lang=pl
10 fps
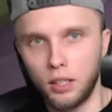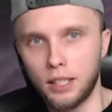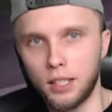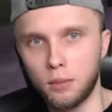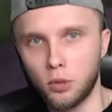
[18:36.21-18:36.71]
I
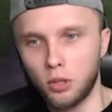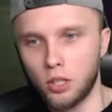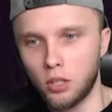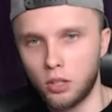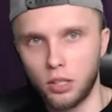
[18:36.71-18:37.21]
teraz muszę
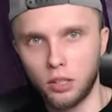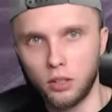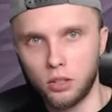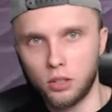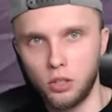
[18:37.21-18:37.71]
dostać się do
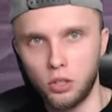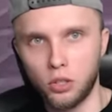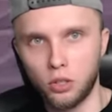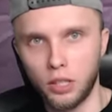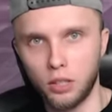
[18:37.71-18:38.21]
jakiegoś
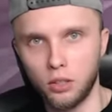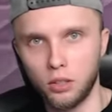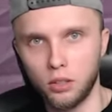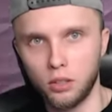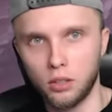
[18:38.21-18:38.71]

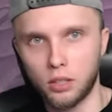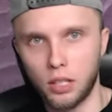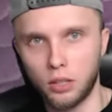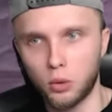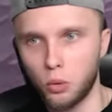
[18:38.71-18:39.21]
zniszczonego
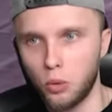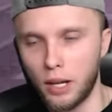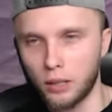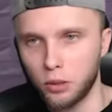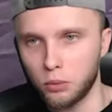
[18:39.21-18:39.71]

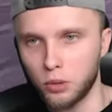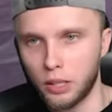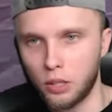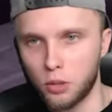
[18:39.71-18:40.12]
sanktuarium Do